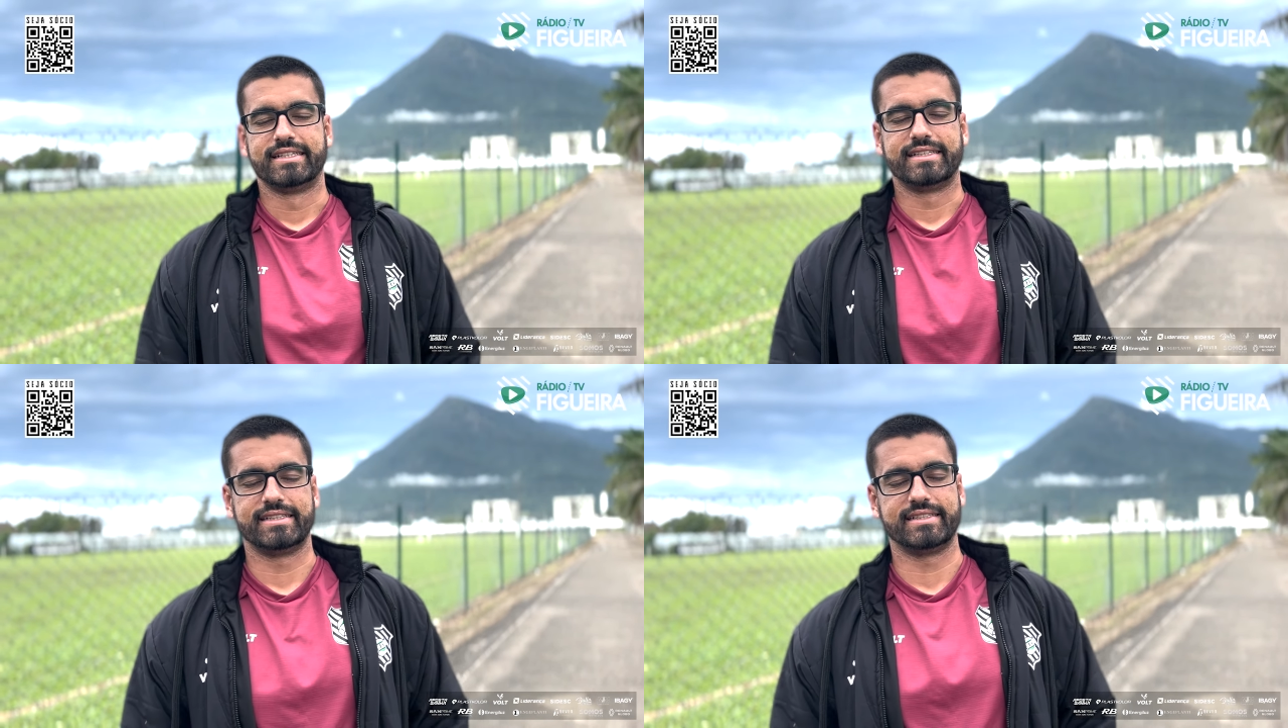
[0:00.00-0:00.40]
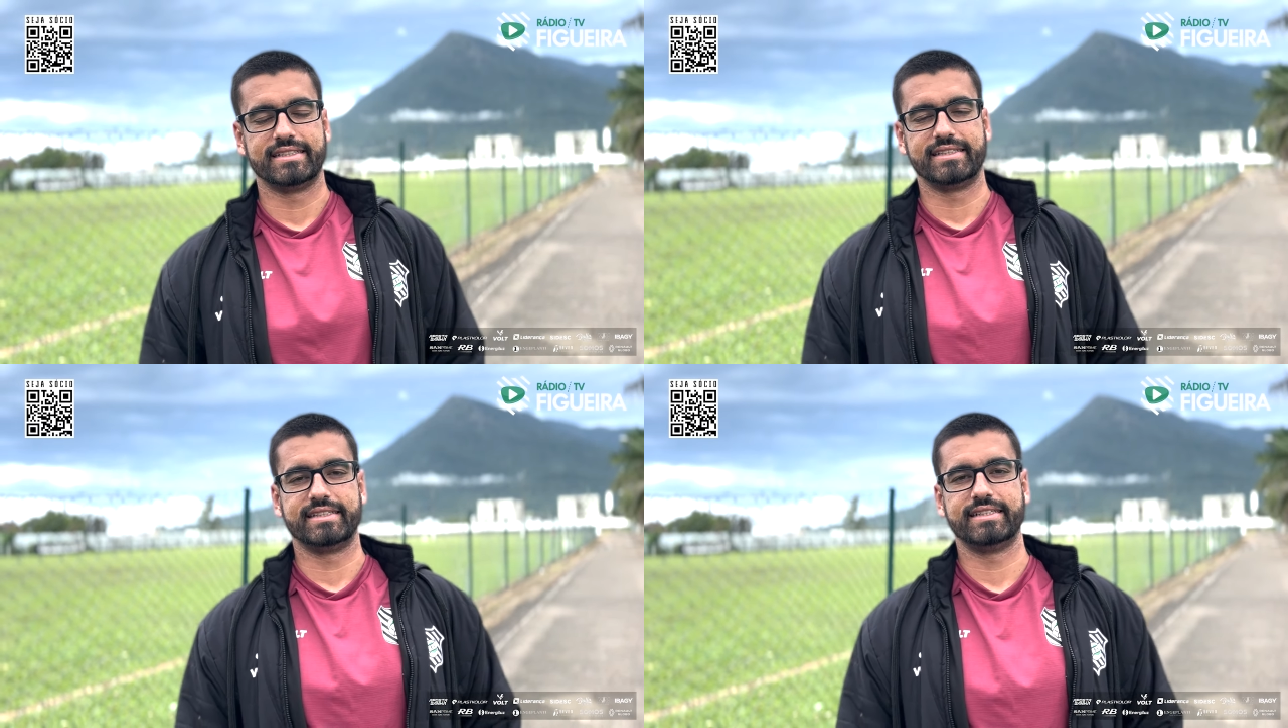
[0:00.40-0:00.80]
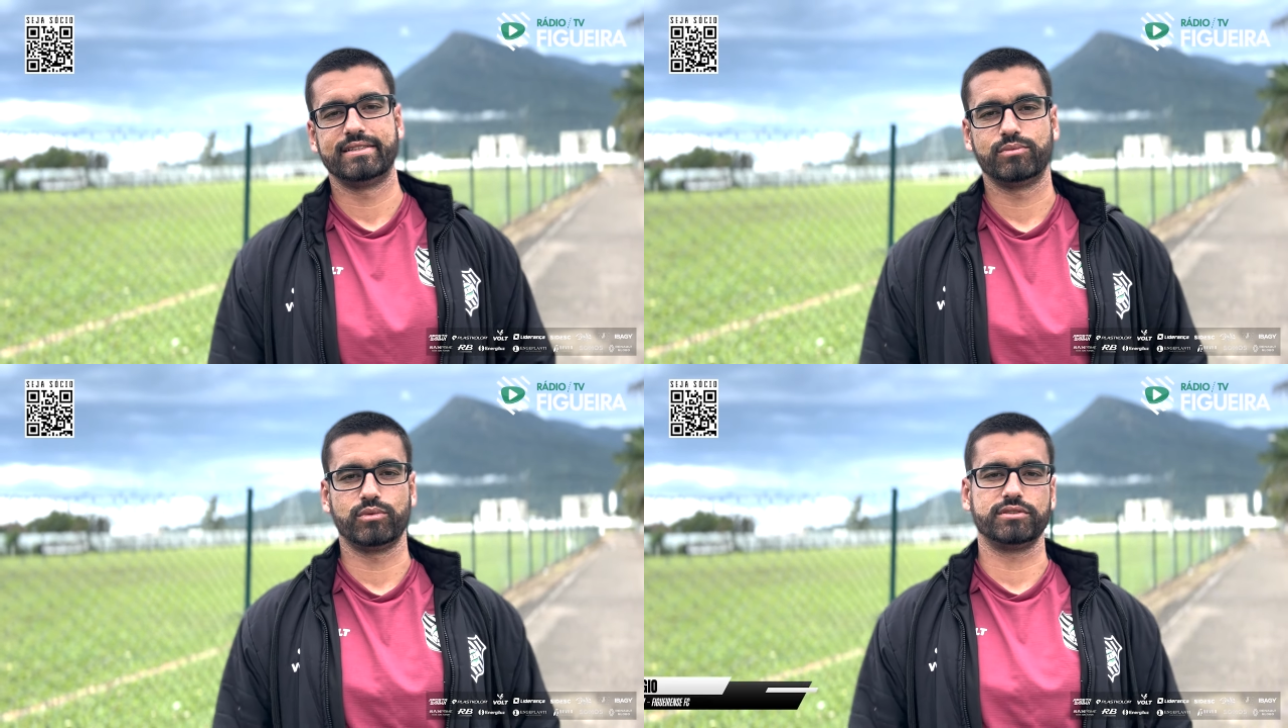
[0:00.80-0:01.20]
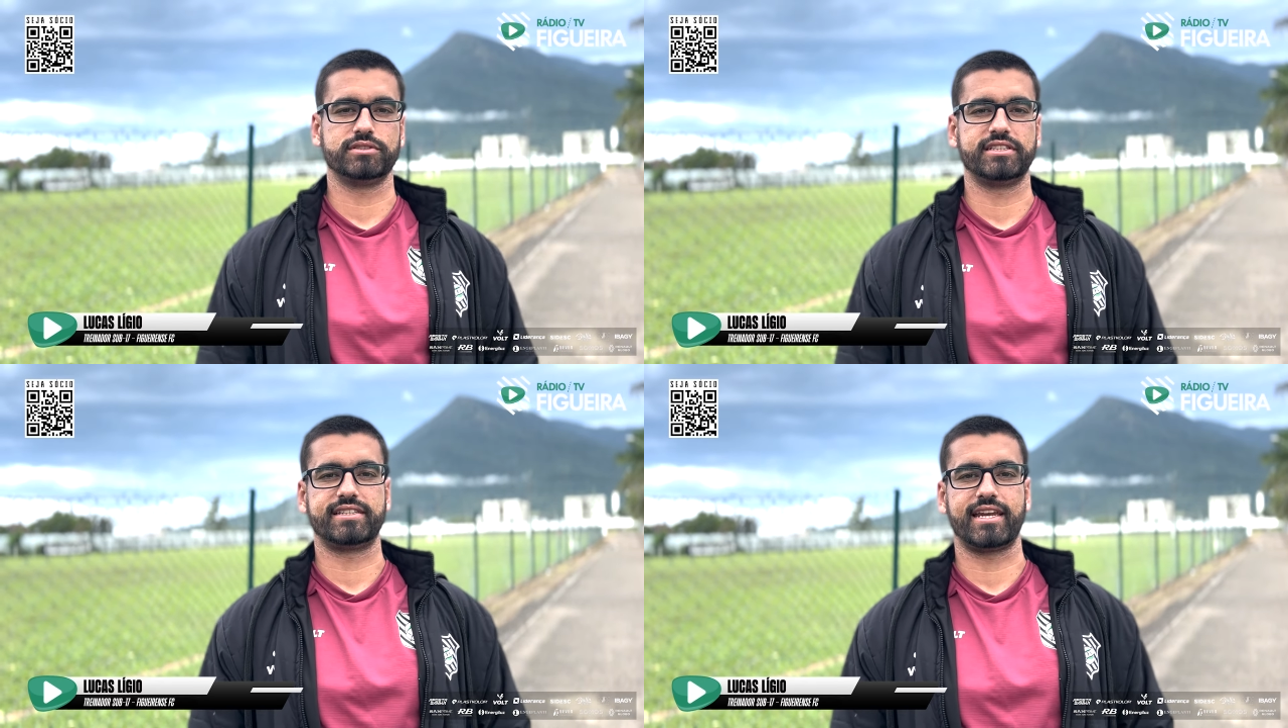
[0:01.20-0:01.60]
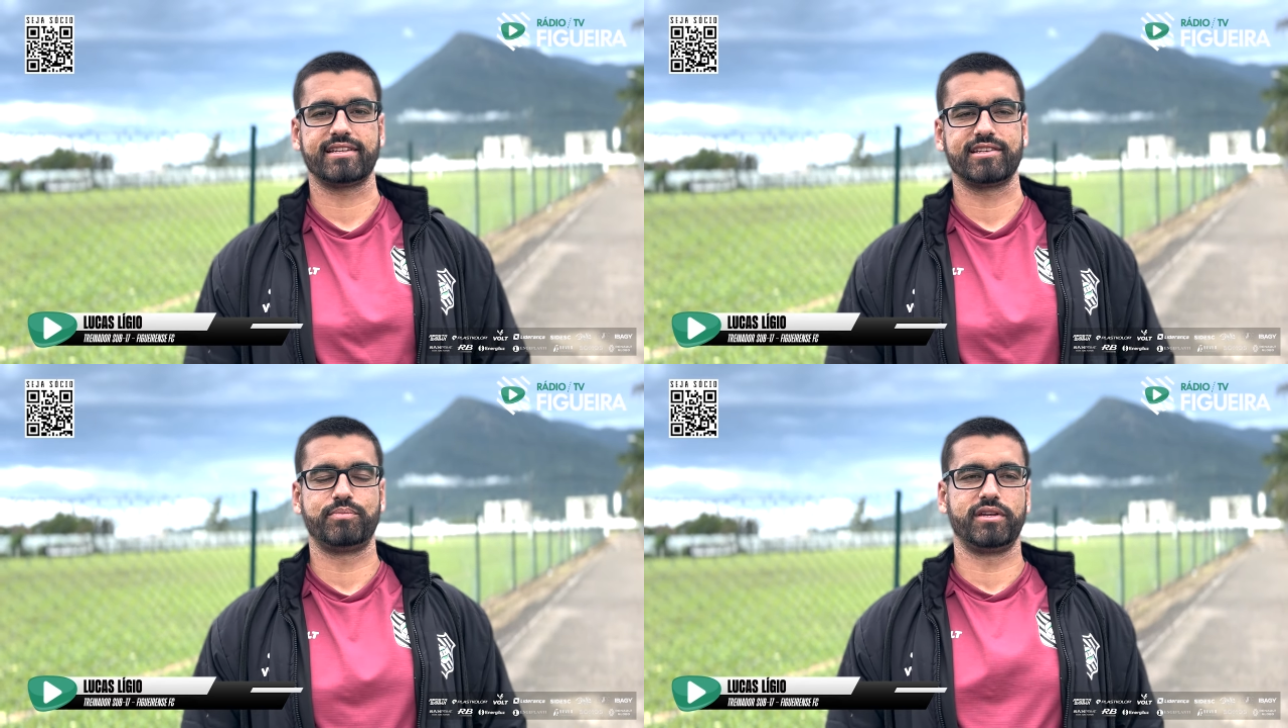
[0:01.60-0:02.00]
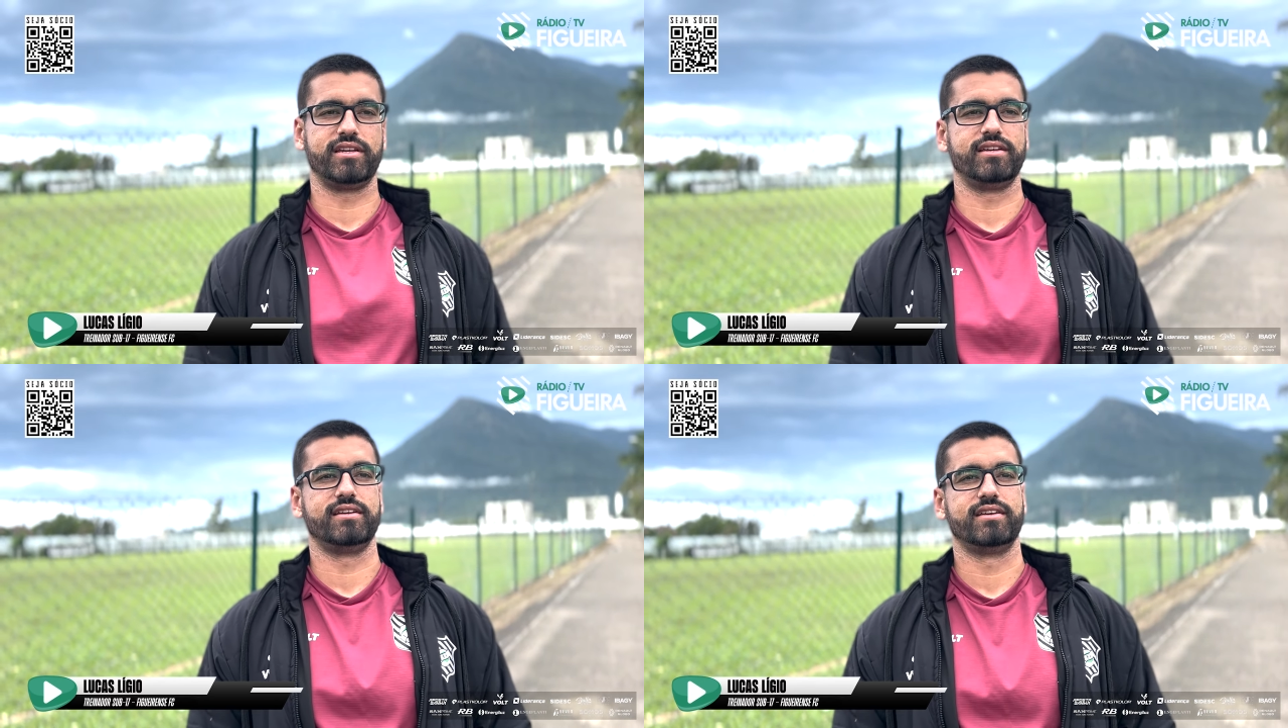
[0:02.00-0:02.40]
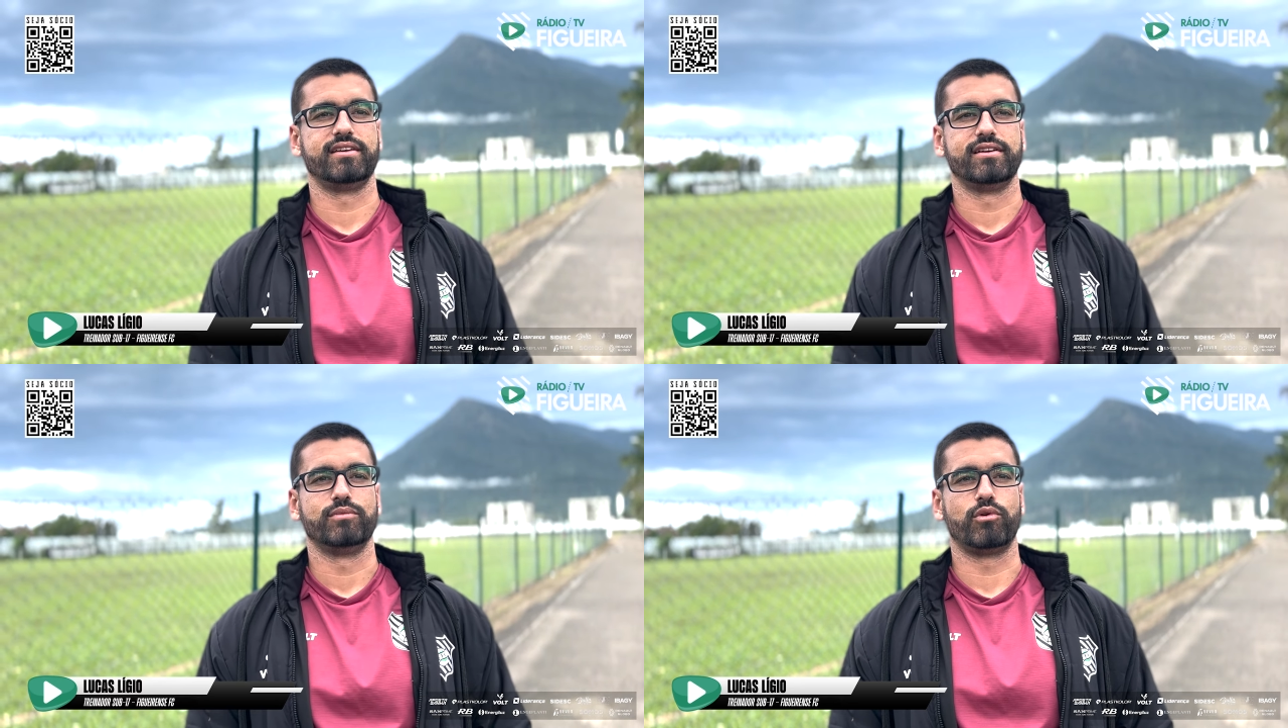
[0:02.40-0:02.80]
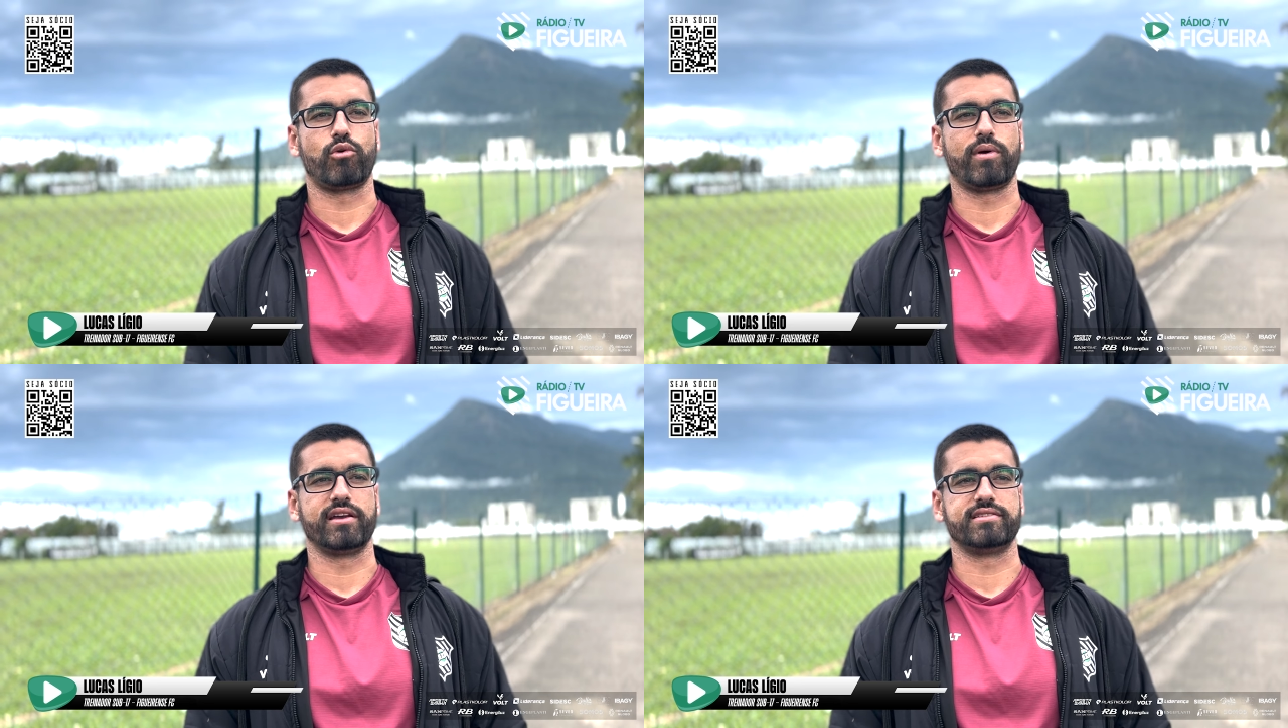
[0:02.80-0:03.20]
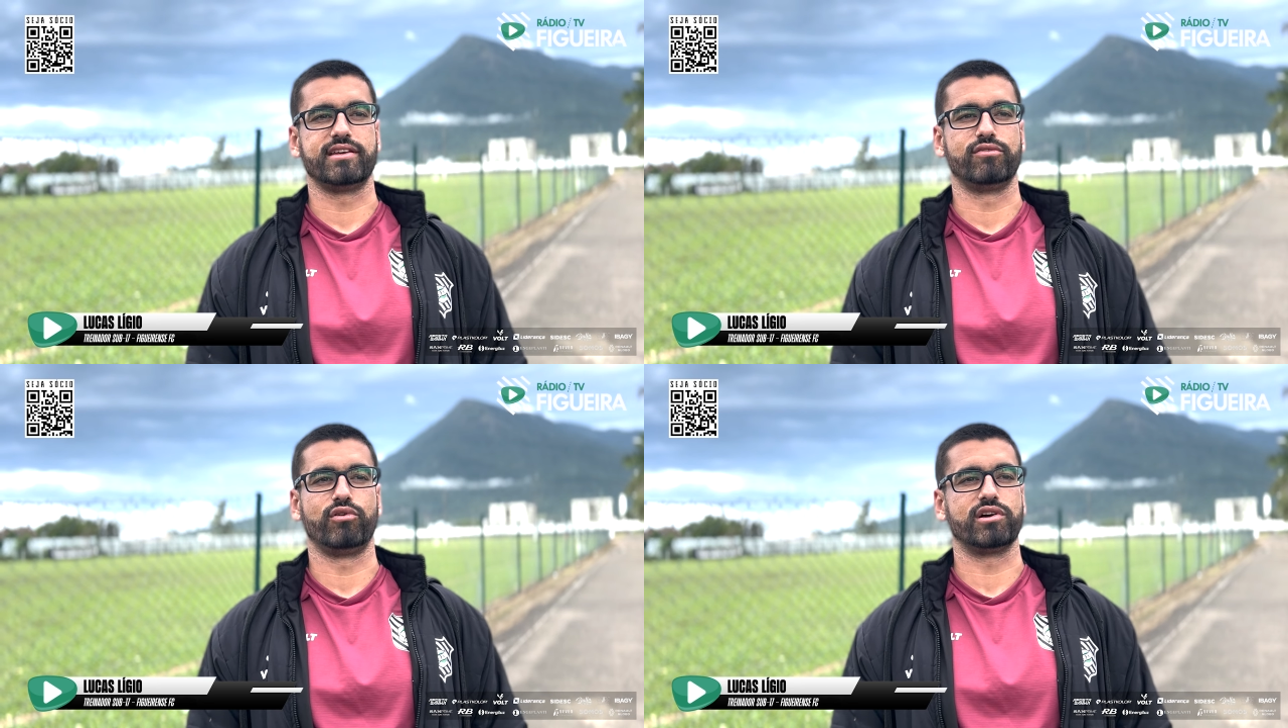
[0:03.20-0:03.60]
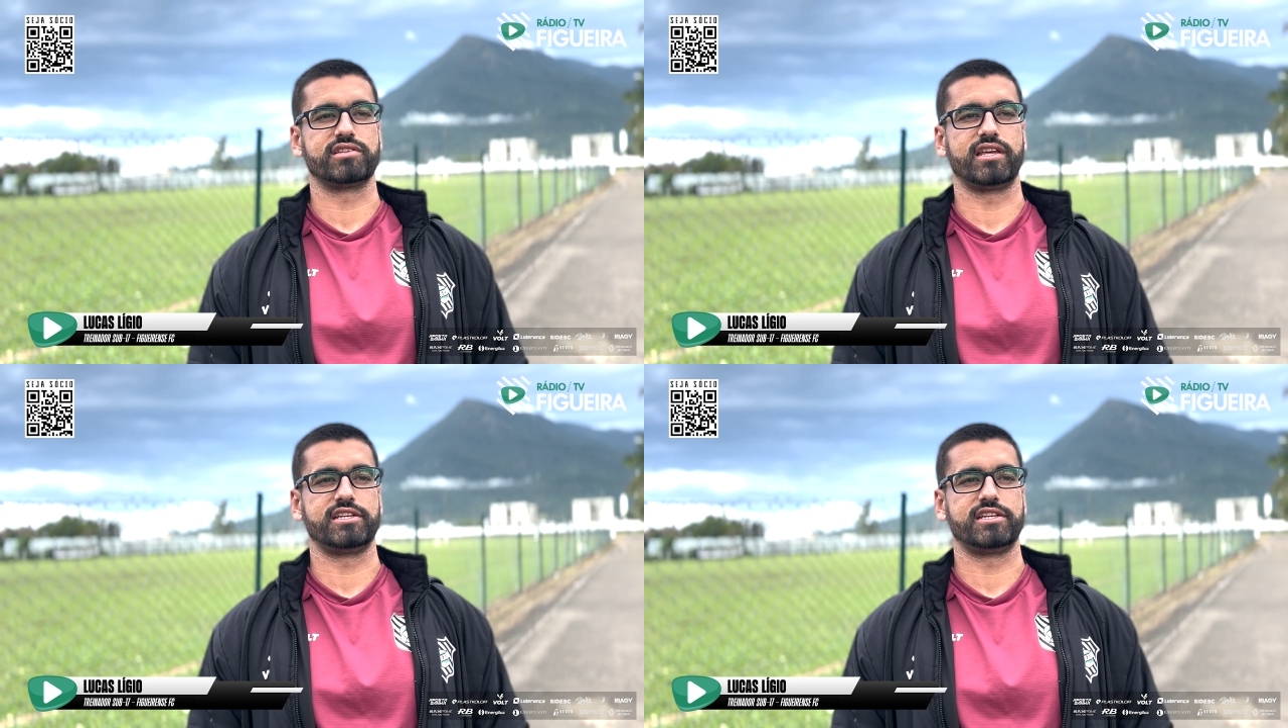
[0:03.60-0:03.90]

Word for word: É, uma estreia sempre mais nervosa, né?